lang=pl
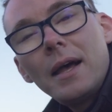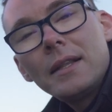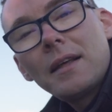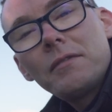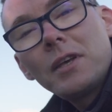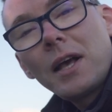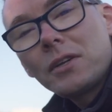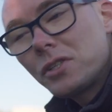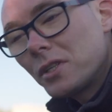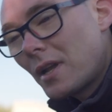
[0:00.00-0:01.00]

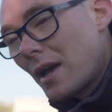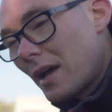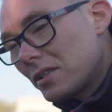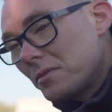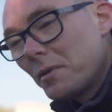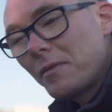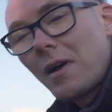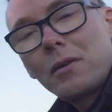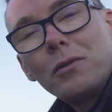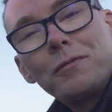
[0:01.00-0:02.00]
nawijaczy, dla
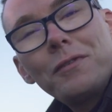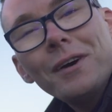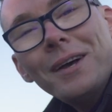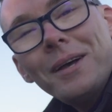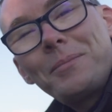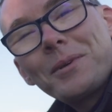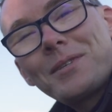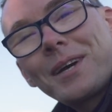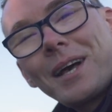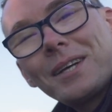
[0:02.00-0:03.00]
śpiewaków,
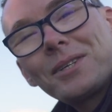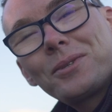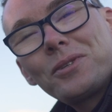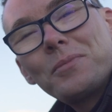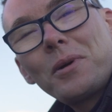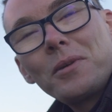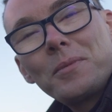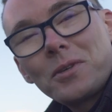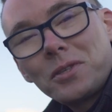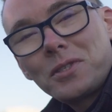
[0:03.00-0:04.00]
piosenkarzy, którzy
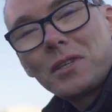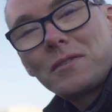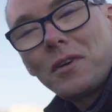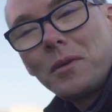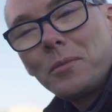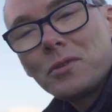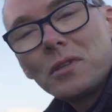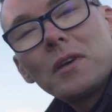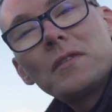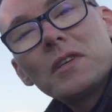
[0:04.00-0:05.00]
mogliby skorzystać z Twojej muzy.
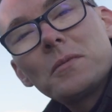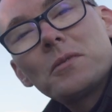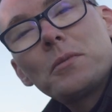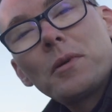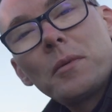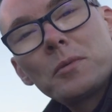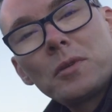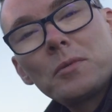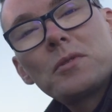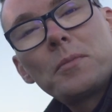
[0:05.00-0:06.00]
No i w ten sposób próbowałbym
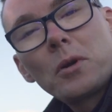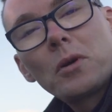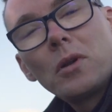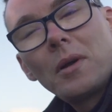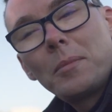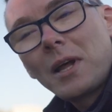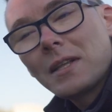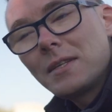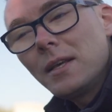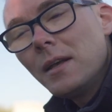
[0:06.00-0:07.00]
zrobić sporo
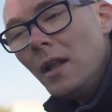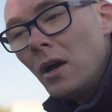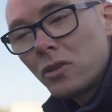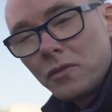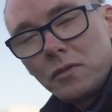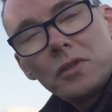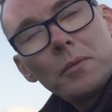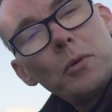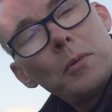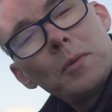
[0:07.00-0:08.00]
kolaboracji. Oczywiście
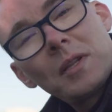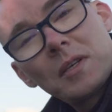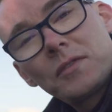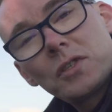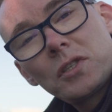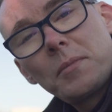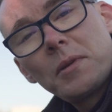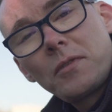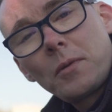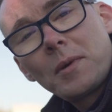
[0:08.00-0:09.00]
byłbym na tych wszystkich
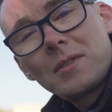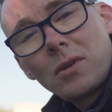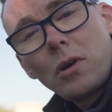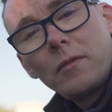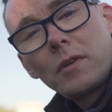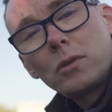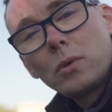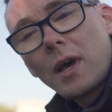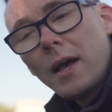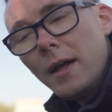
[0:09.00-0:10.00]
platformach stokowych,
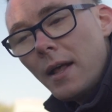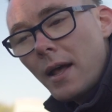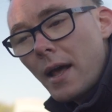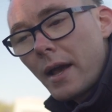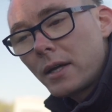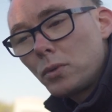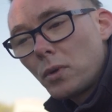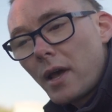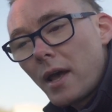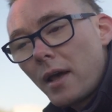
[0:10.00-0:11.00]
które, e,
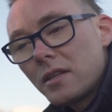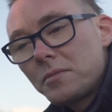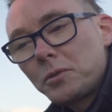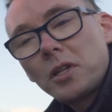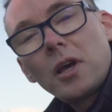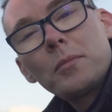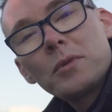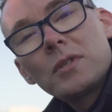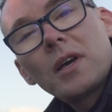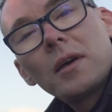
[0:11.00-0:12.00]
które sprzedają
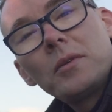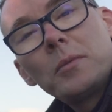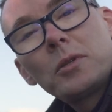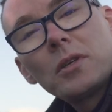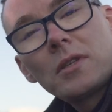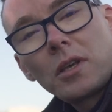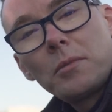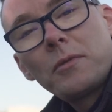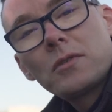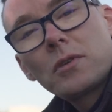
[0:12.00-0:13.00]
muzykę, no bo to jest taka
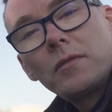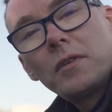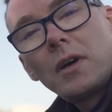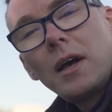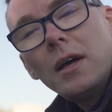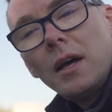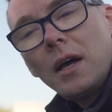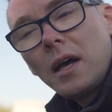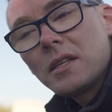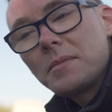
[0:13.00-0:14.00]
obowiązkowa
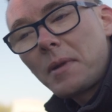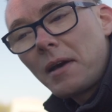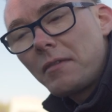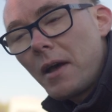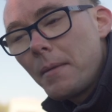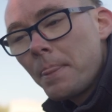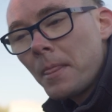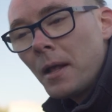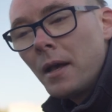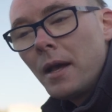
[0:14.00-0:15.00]
sprawa.
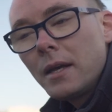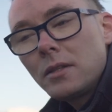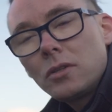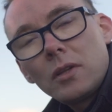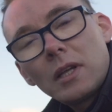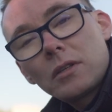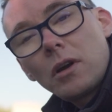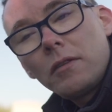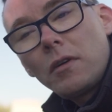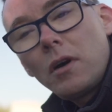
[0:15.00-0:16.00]
E,
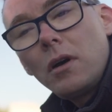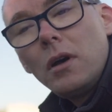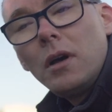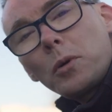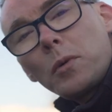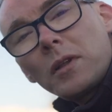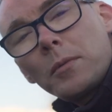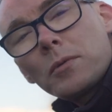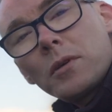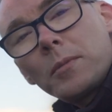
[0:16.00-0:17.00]
dodatkowo
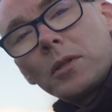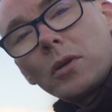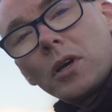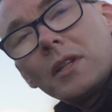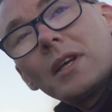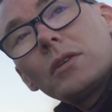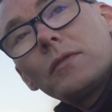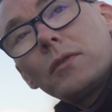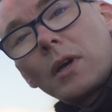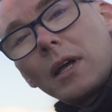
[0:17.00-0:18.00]
poukładam sobie trochę inaczej
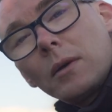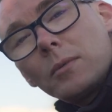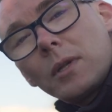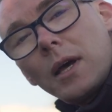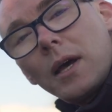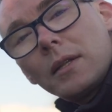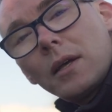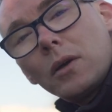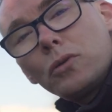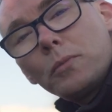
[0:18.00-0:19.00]
Twój kanał na,
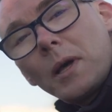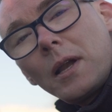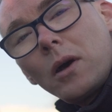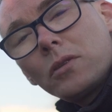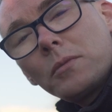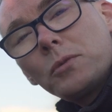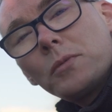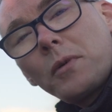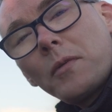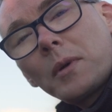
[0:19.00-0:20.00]
na YouTube, ale o tym Ci
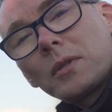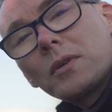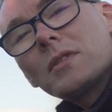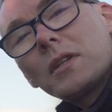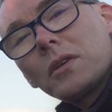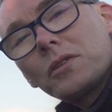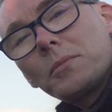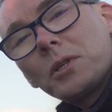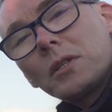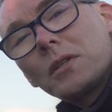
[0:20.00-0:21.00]
opowiem, jak tylko znajdę się
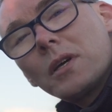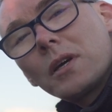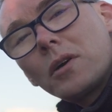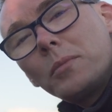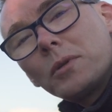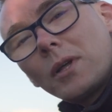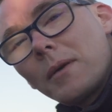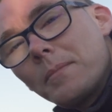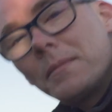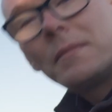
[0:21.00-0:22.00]
przed e, komputerem.